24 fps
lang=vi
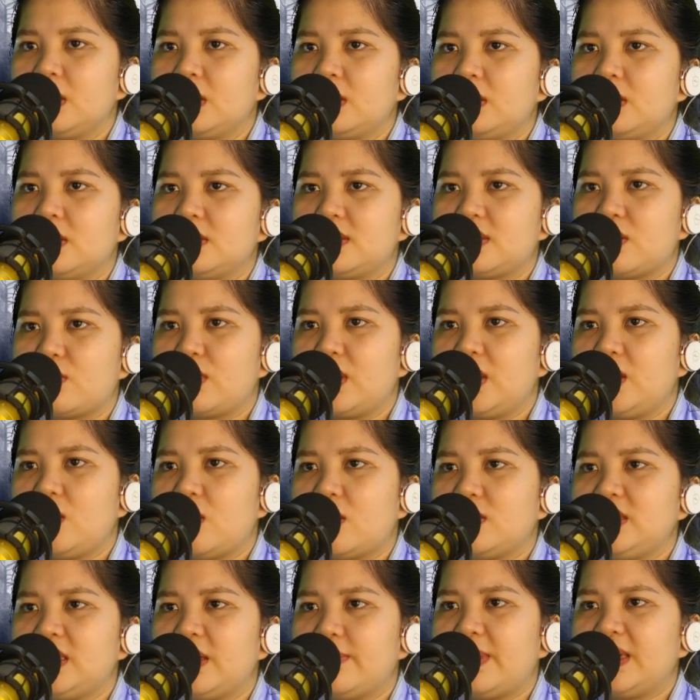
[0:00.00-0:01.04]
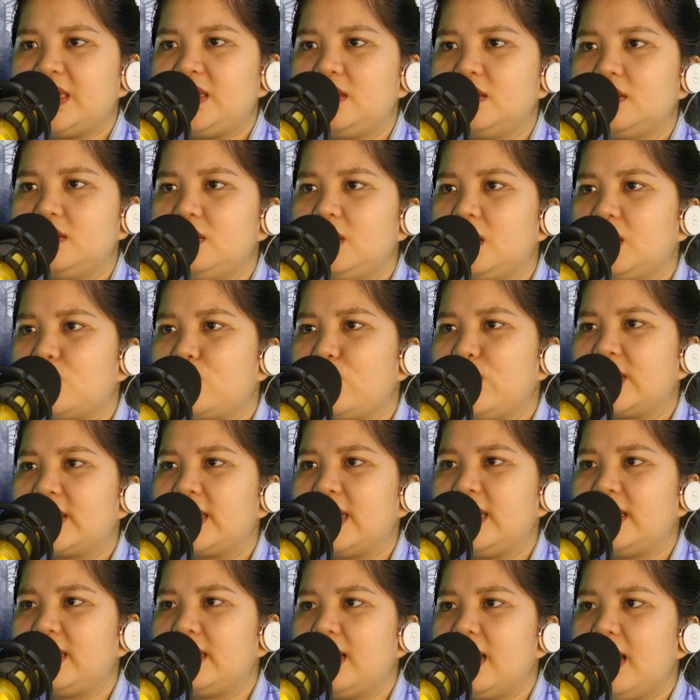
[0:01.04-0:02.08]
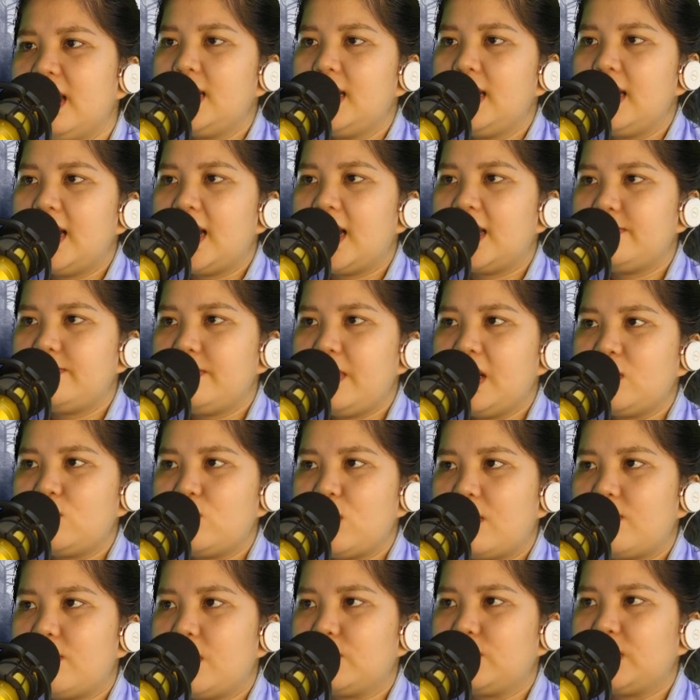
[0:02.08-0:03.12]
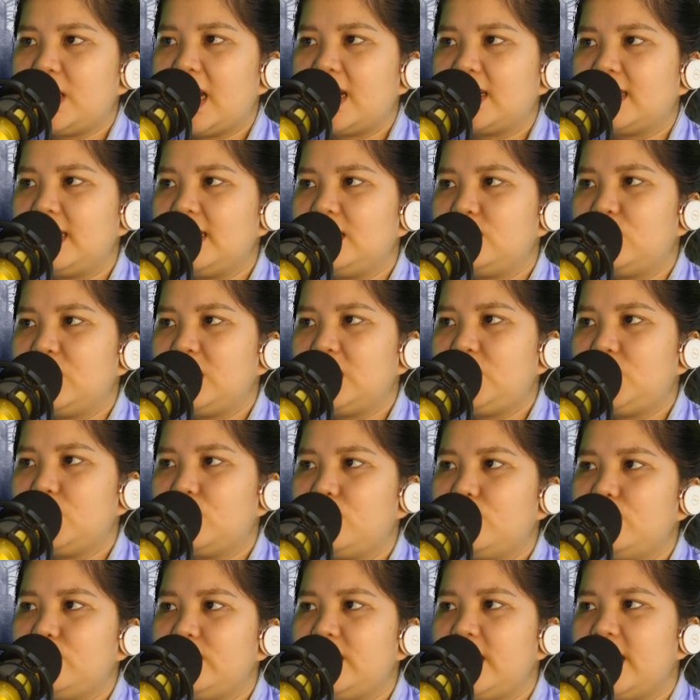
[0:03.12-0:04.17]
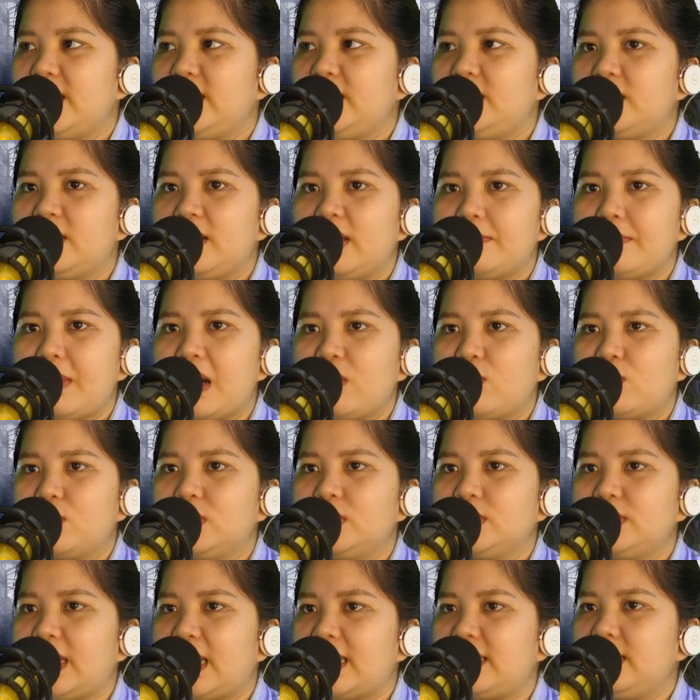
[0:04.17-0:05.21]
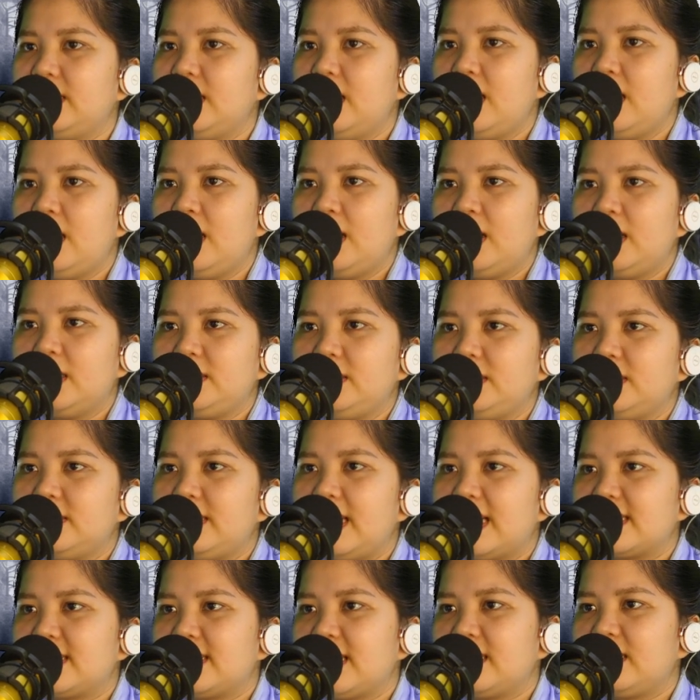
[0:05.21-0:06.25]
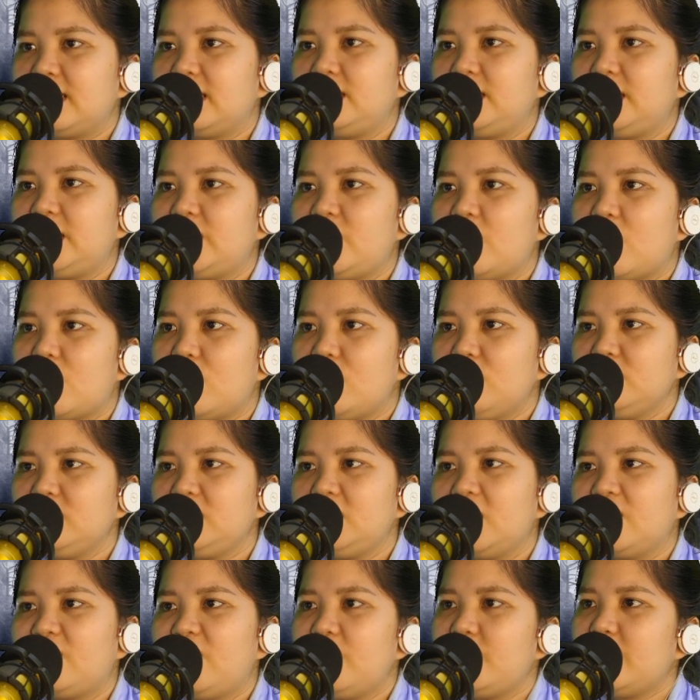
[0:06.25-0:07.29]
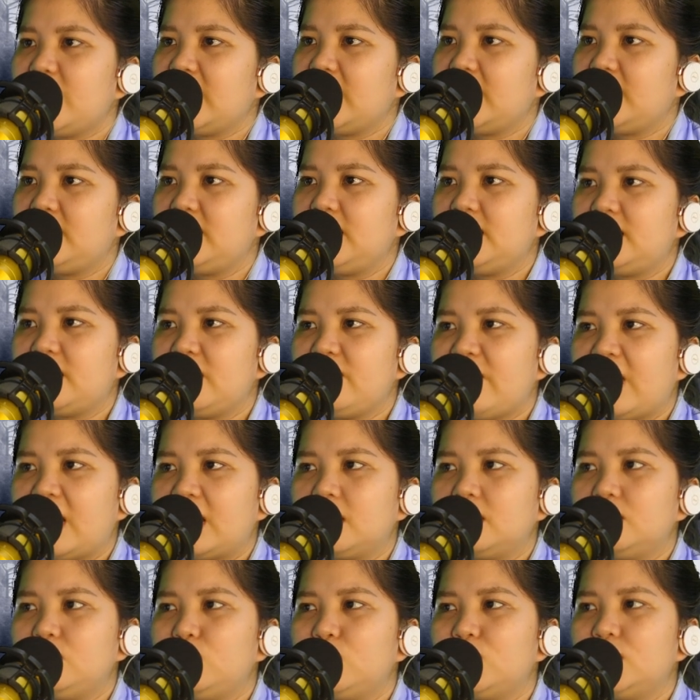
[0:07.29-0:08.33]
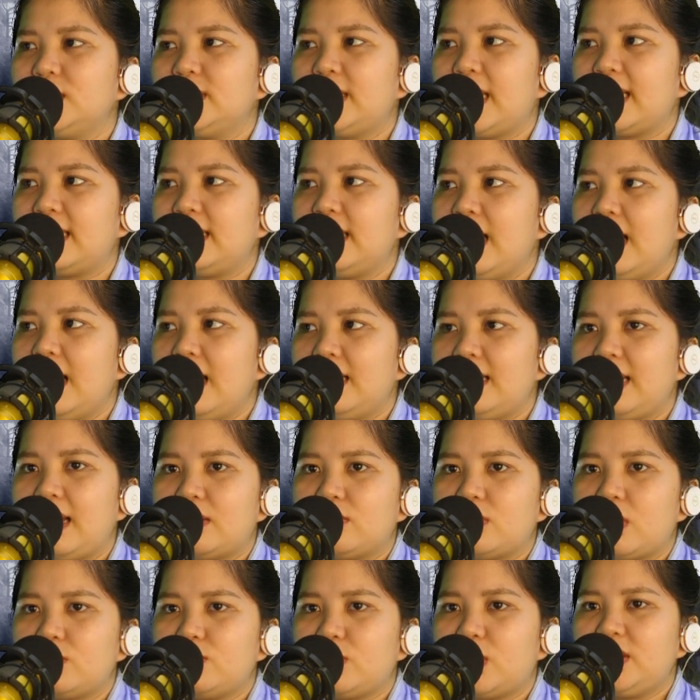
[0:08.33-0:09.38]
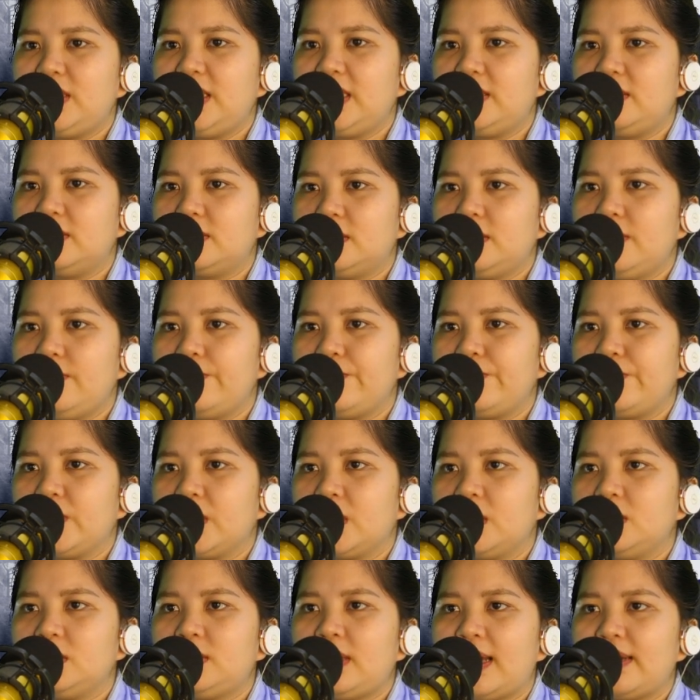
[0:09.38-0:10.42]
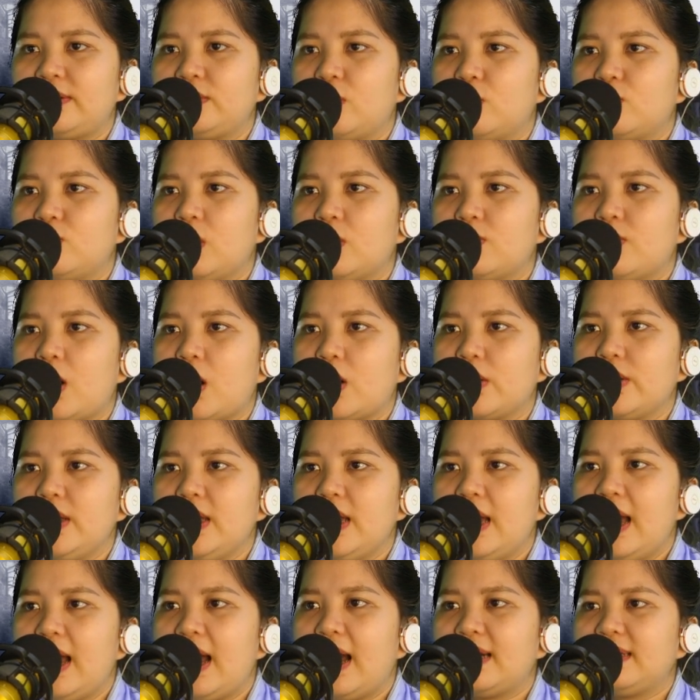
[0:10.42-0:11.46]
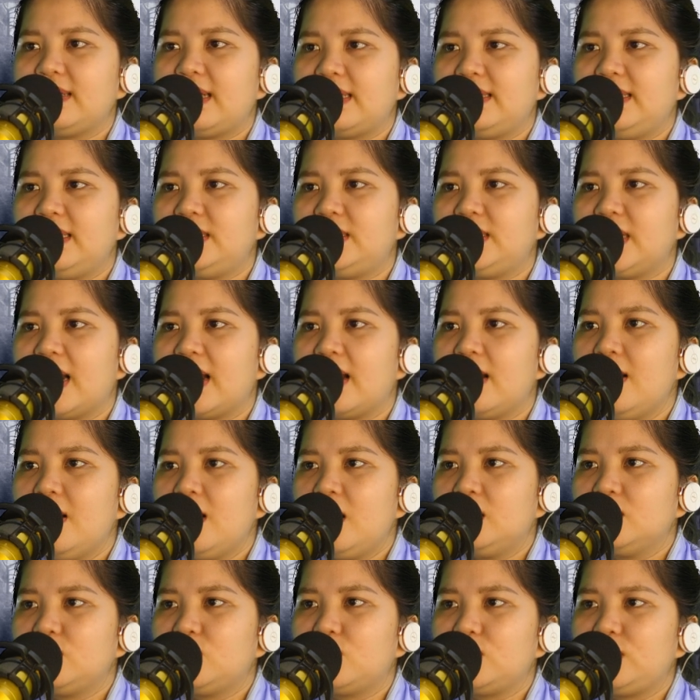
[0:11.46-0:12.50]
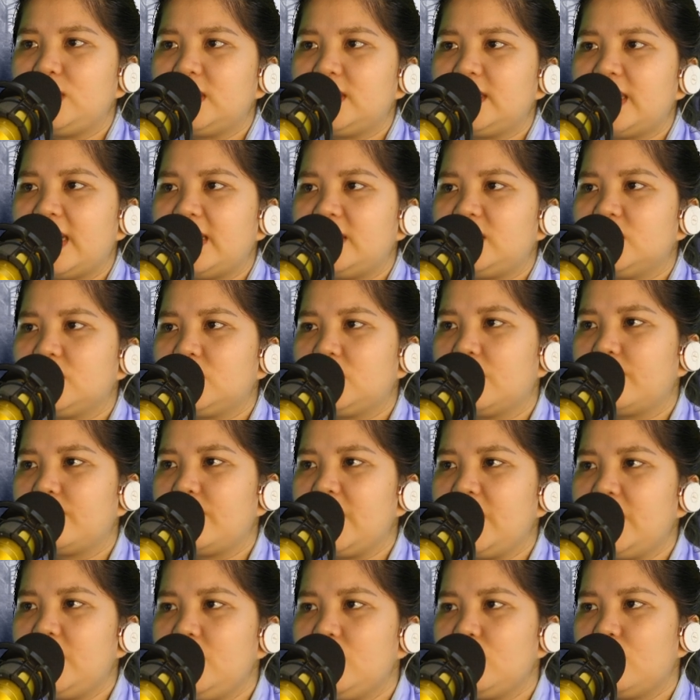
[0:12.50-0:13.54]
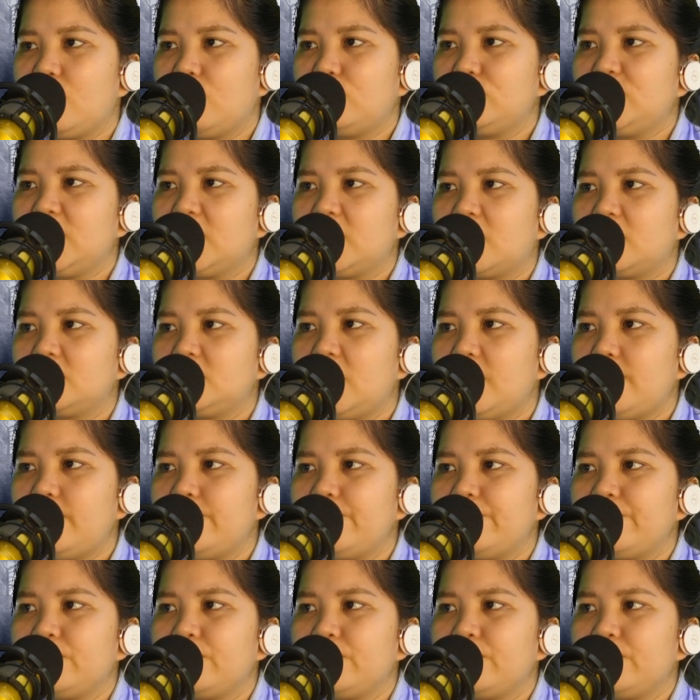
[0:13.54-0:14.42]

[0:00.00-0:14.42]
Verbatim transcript: Từ sau khi nói ra ba chữ nghịch nguyệt điện Ánh mắt đoan mộc tàn liền thủy chung Để ý tới ánh mắt của hứa thanh Hình như đang xác định gì đó Giờ phút này nhìn thấy phản ứng của Hư Thanh Lão không nói gì nữa Hư Thanh cũng không hỏi Hắn đã nhìn ra tổ chức này rất thần bí Cũng rất ẩn nấp